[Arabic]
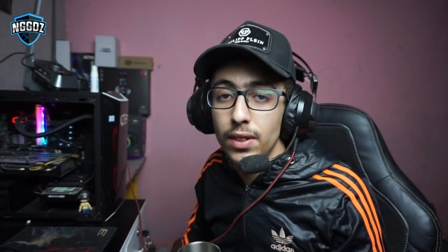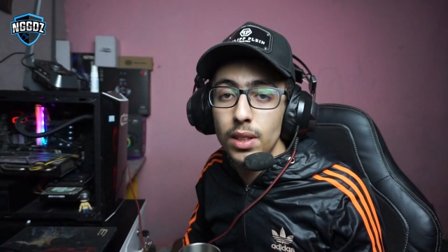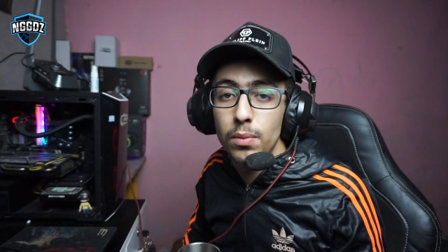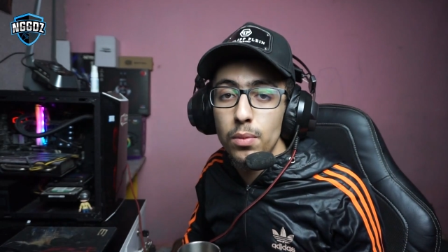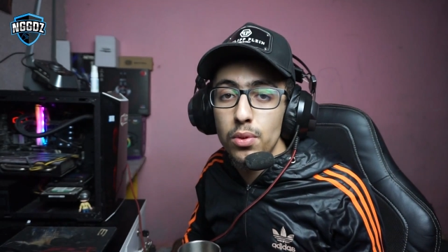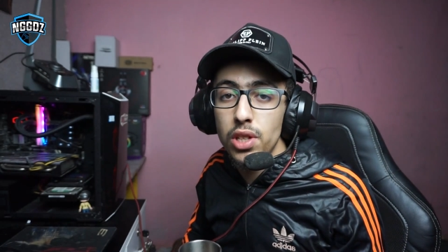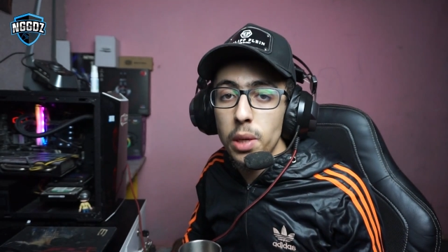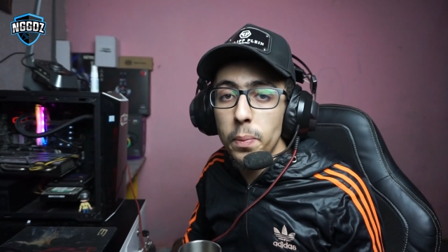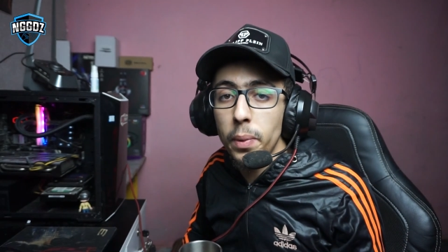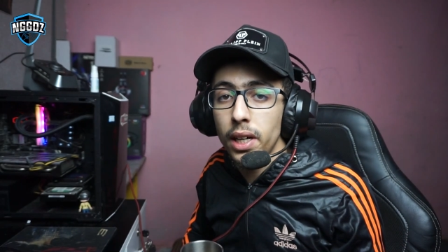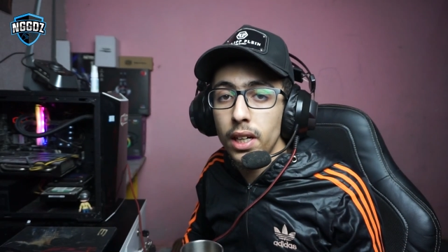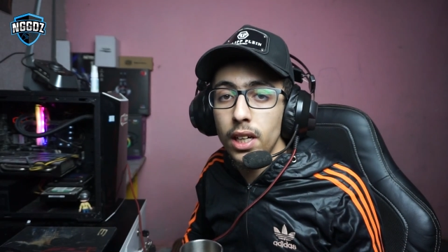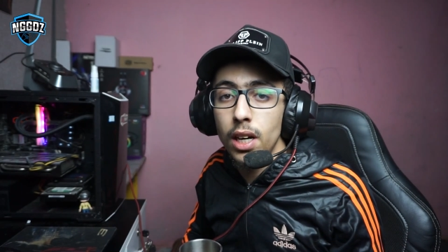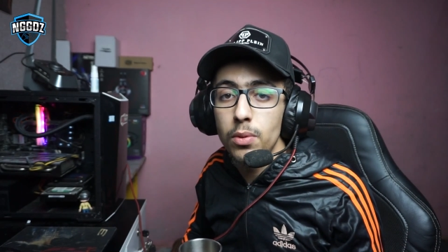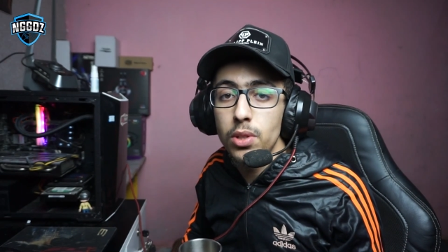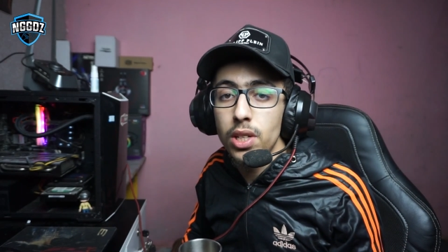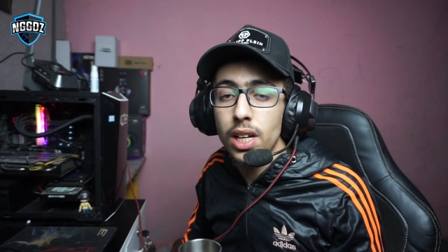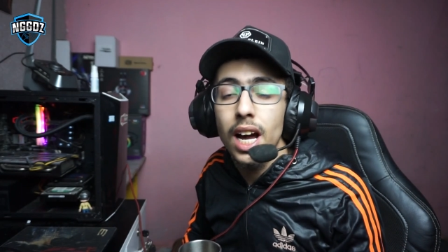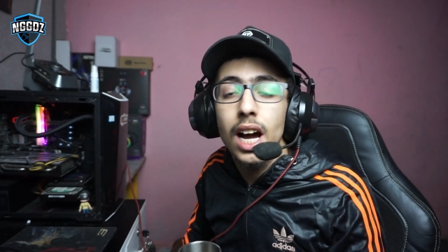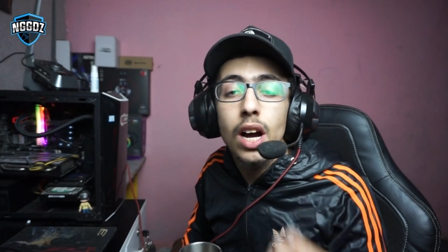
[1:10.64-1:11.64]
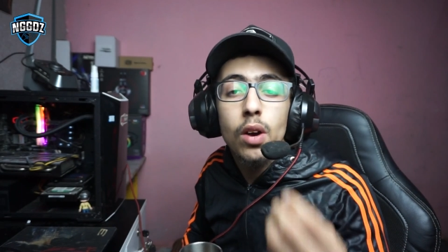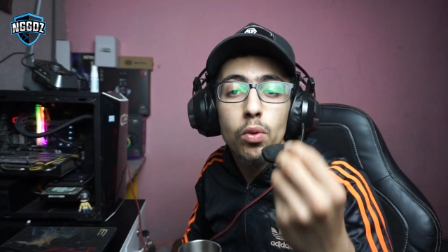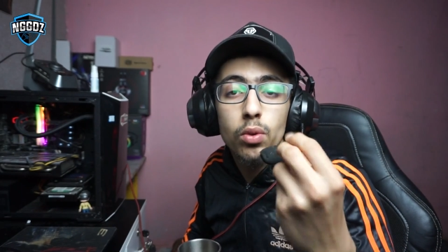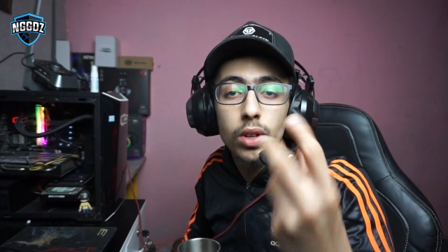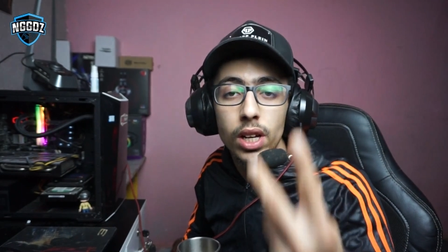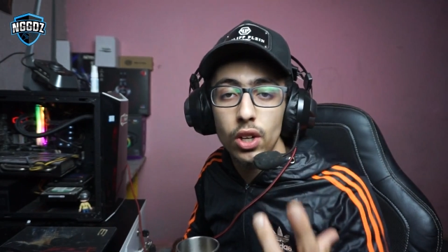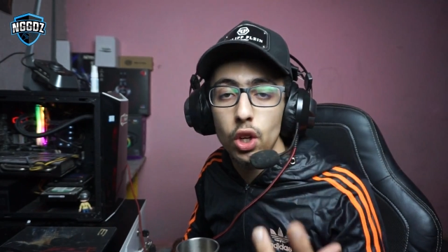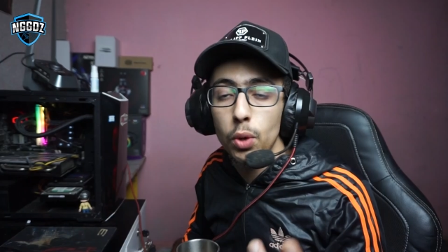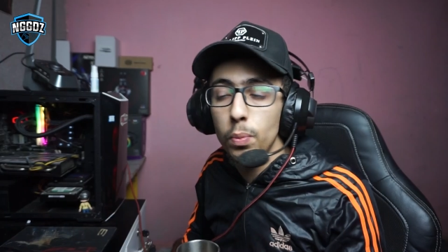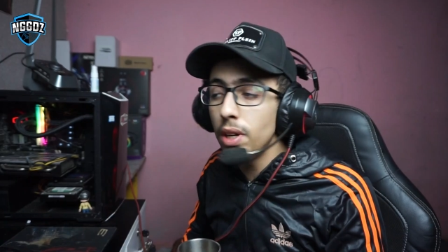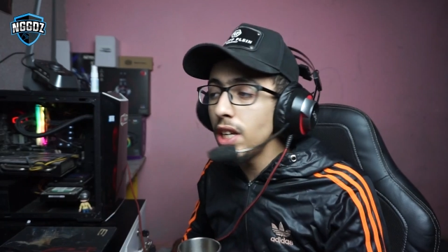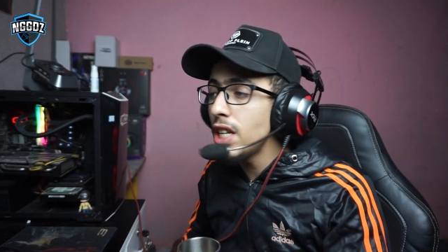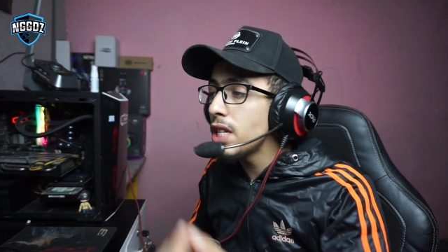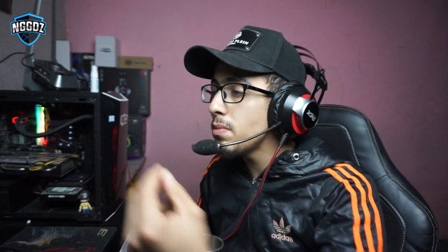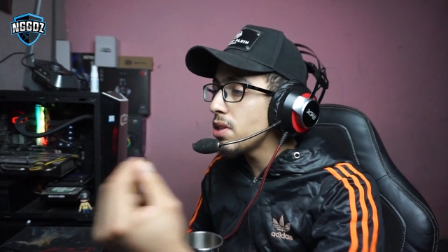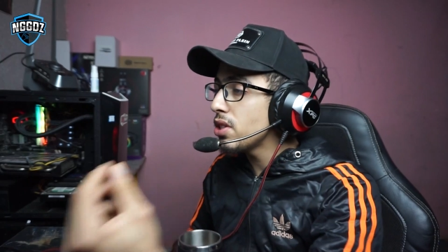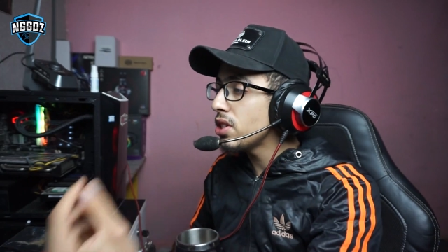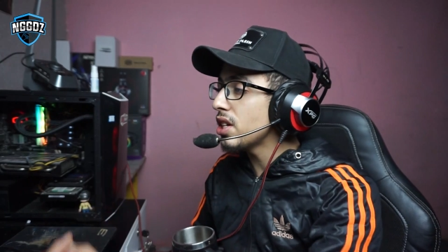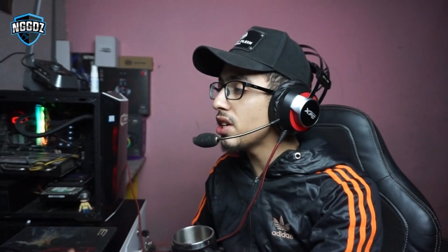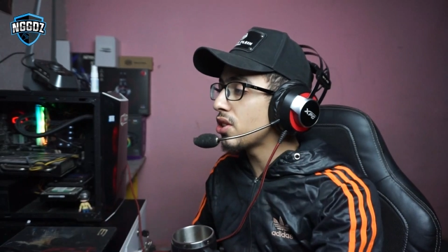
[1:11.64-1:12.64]
في هذه المسابقه خاوتي راح نقولها لكم اللي
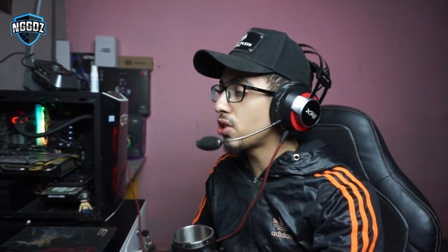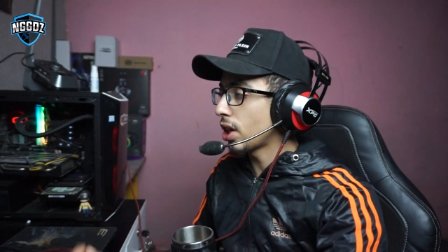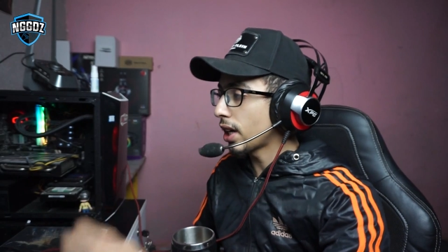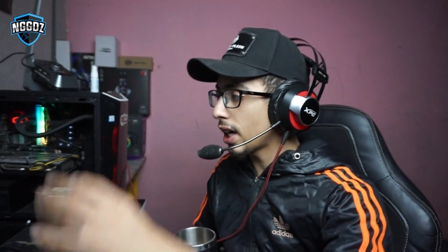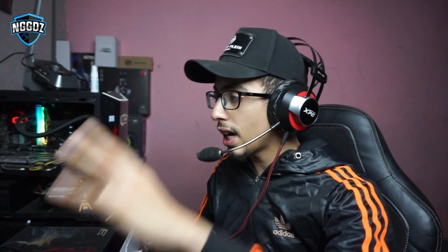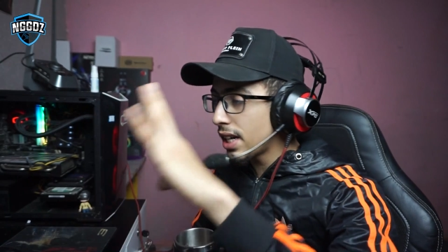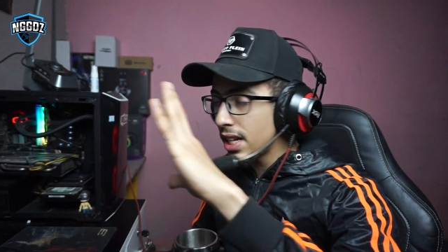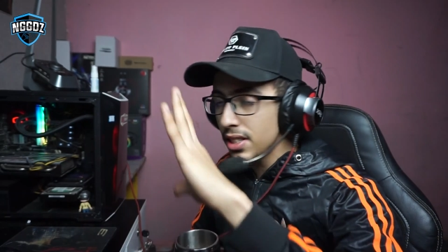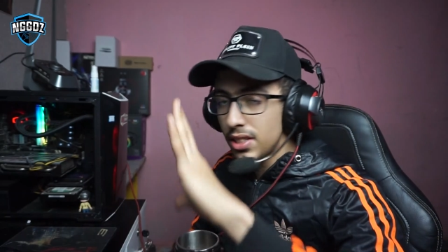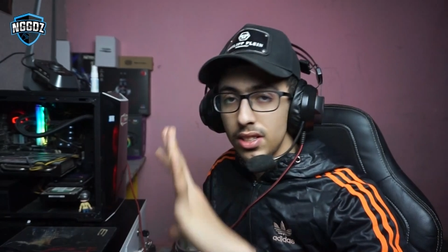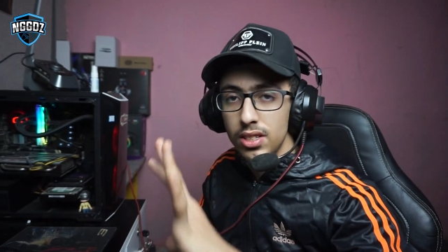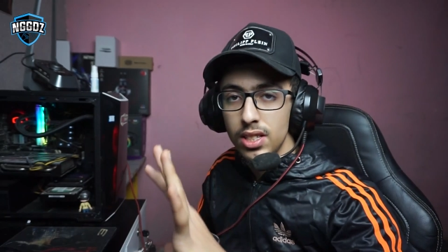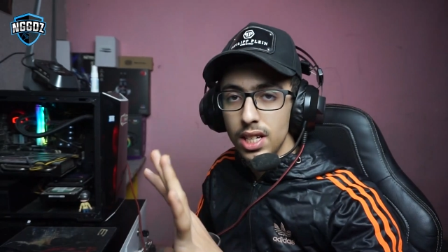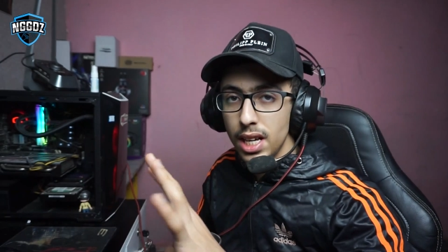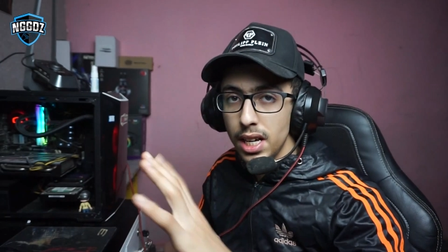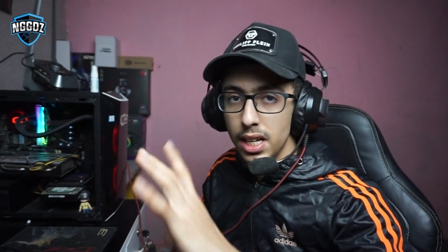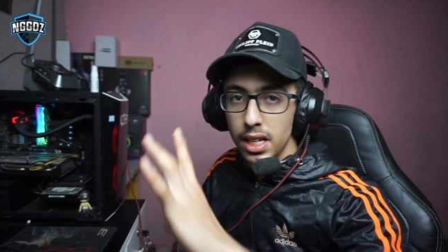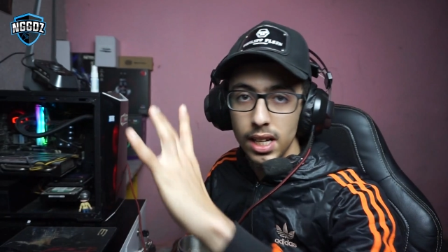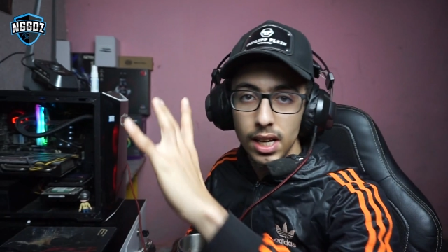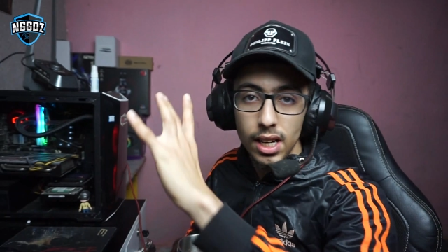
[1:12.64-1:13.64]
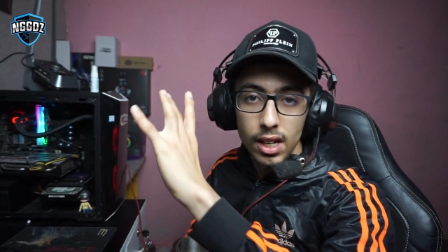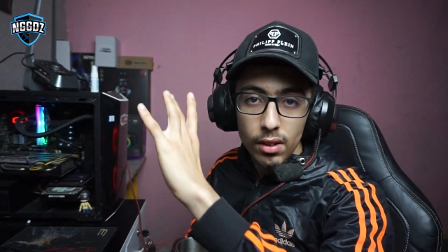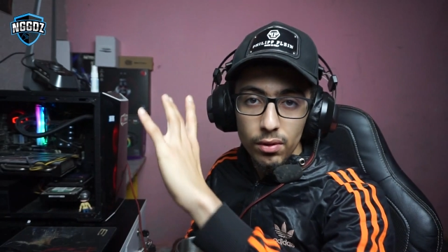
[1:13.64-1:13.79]
ما يديرش القناه تاعي